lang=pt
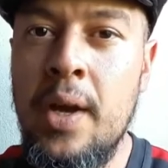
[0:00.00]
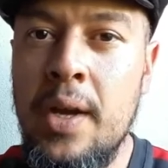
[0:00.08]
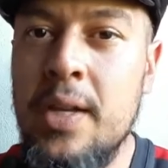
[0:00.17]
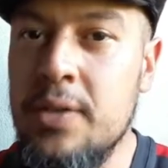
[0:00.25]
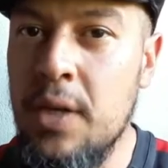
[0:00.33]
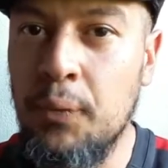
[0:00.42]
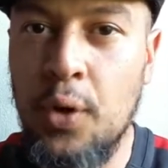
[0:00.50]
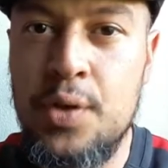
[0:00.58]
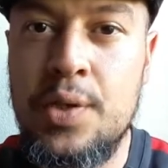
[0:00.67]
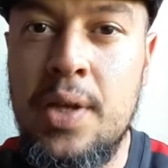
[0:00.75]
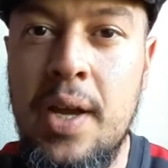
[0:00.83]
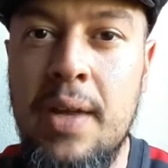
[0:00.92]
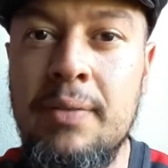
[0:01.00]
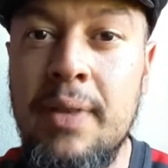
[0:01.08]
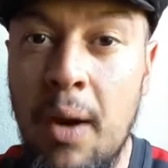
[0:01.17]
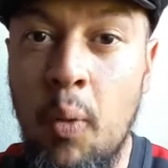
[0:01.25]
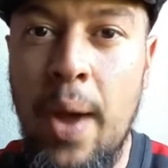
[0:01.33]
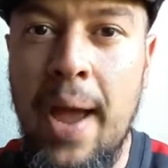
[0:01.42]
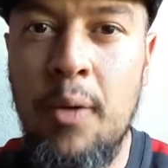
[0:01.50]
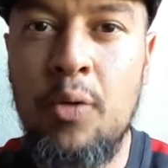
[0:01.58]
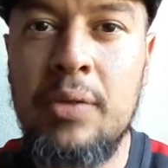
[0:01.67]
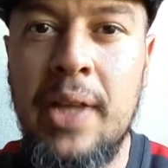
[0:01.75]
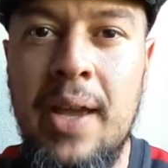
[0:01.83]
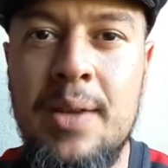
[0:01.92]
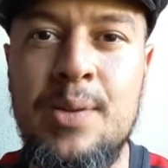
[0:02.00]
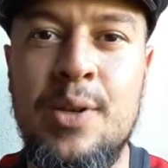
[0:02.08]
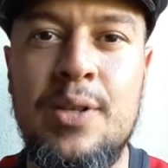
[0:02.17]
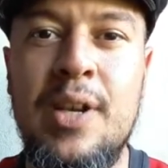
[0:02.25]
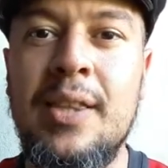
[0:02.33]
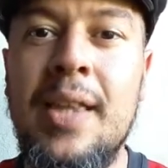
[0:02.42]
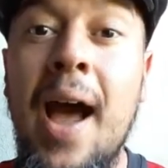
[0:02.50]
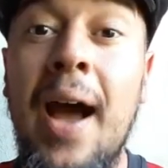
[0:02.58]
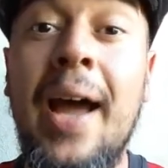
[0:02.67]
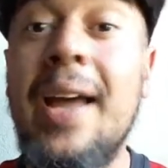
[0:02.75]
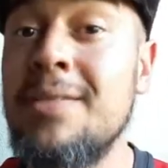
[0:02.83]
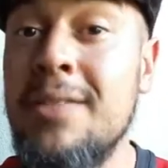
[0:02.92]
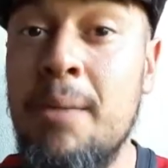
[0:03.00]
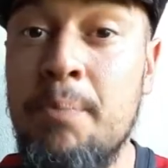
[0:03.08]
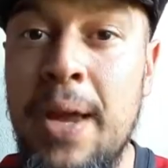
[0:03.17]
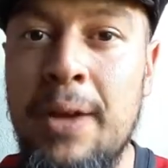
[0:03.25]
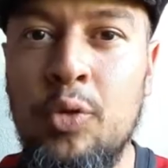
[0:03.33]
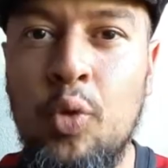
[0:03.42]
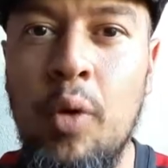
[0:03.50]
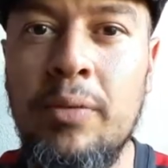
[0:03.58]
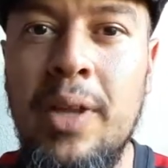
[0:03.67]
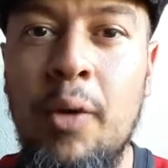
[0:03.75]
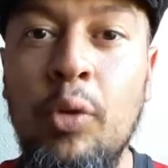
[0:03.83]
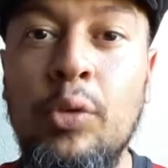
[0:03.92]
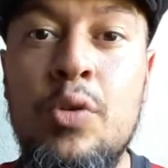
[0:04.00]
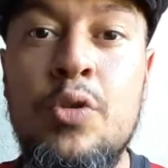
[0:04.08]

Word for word: E se você não é um desses que está recebendo conteúdo